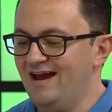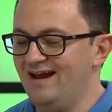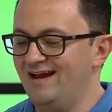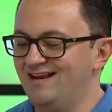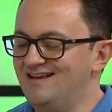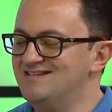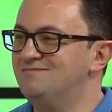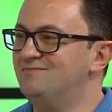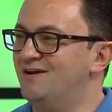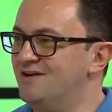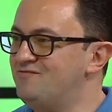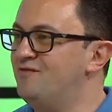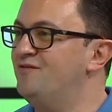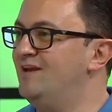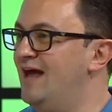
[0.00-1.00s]
حاجه لازم
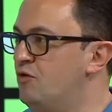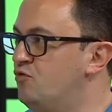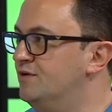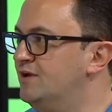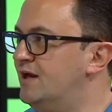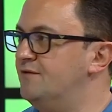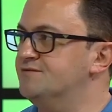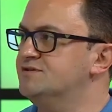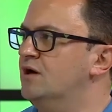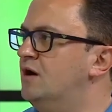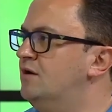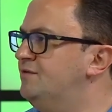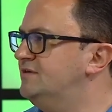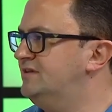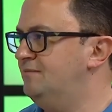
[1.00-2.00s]
نعرفها في الاول نعرف
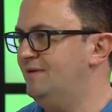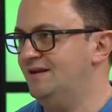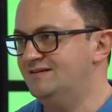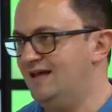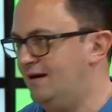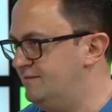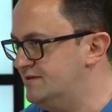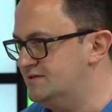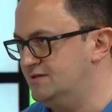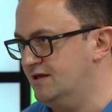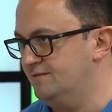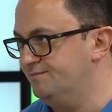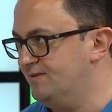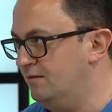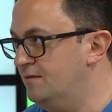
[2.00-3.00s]
ثقافات البلد دي عامله
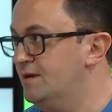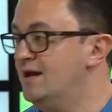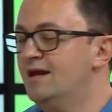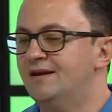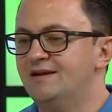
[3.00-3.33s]
ازاي تمام